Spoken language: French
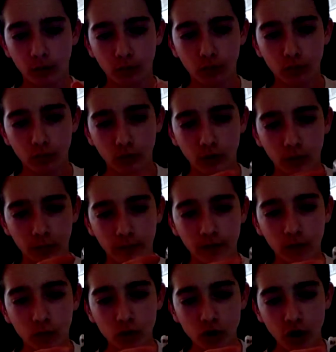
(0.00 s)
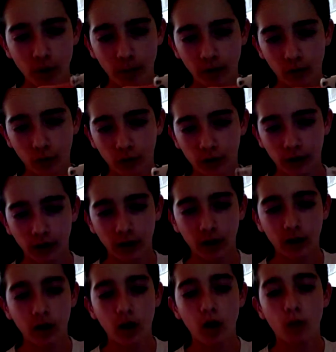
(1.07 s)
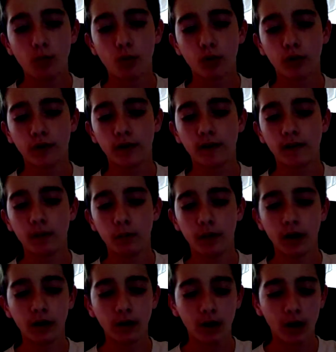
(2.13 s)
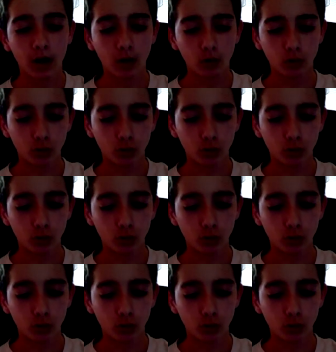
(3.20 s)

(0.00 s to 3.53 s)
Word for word: Donc il y, a une, petite couche d'épaisseur derrière pour que ça tienne bien.